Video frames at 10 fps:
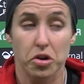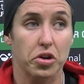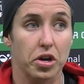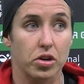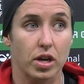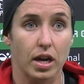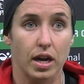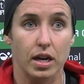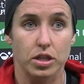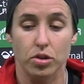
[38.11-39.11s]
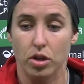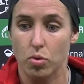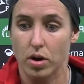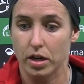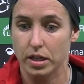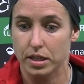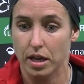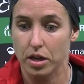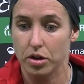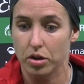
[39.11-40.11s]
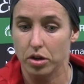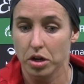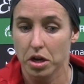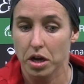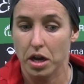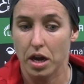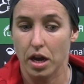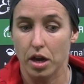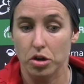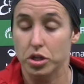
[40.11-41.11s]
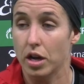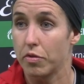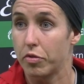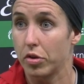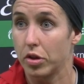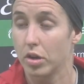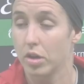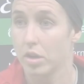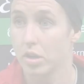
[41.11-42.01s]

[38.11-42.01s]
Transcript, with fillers: y no creo que el hecho de jugar en estadio nos haya influido.